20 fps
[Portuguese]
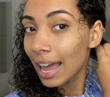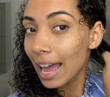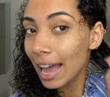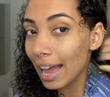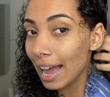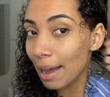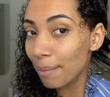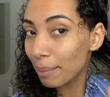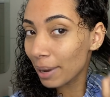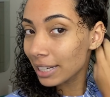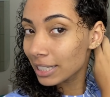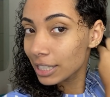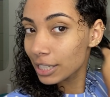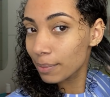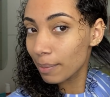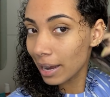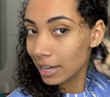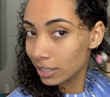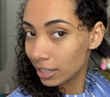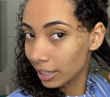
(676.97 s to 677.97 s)
A parte de
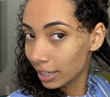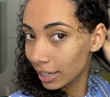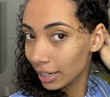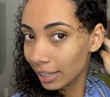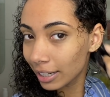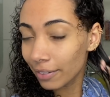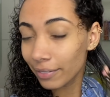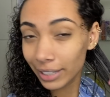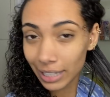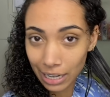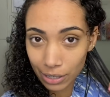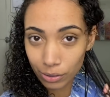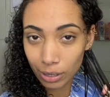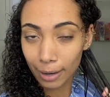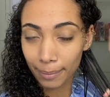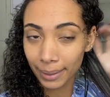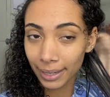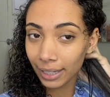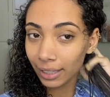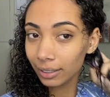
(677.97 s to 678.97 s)
baixo aqui, na verdade, o
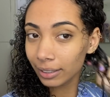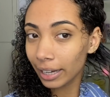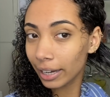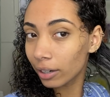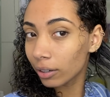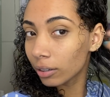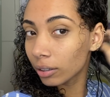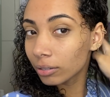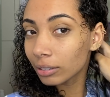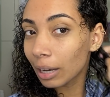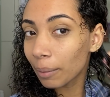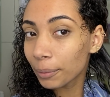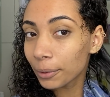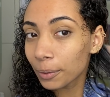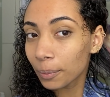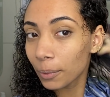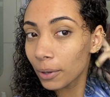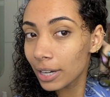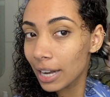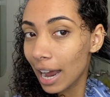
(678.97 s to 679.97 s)
cabelo inteiro não tá muito
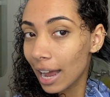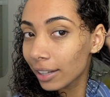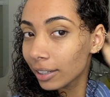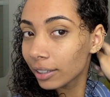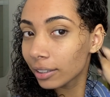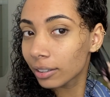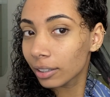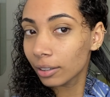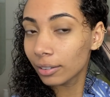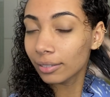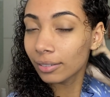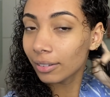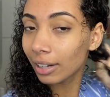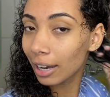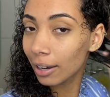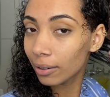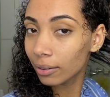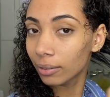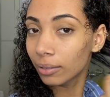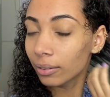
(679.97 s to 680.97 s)
molhado, então
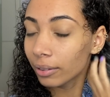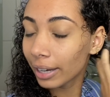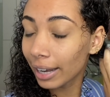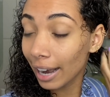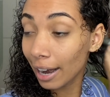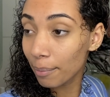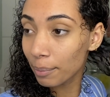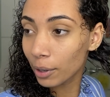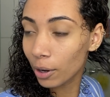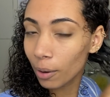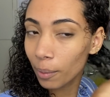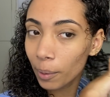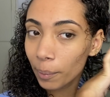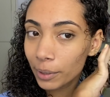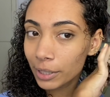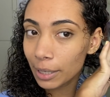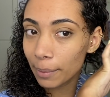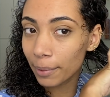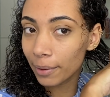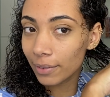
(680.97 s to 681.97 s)
o creme, como eu
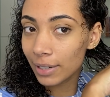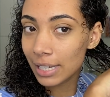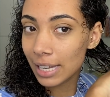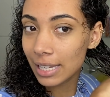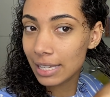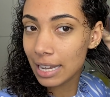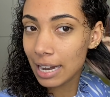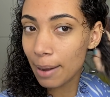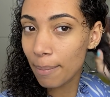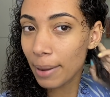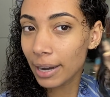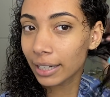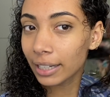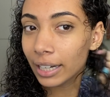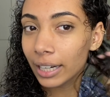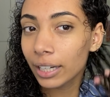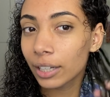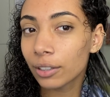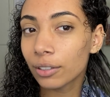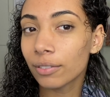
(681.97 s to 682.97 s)
mostrei pra vocês, ele é bem
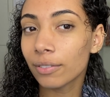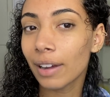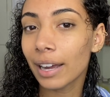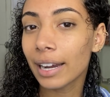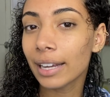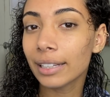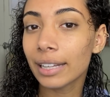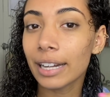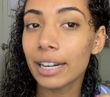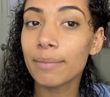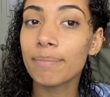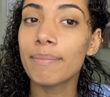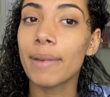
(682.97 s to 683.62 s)
líquido, vai aderir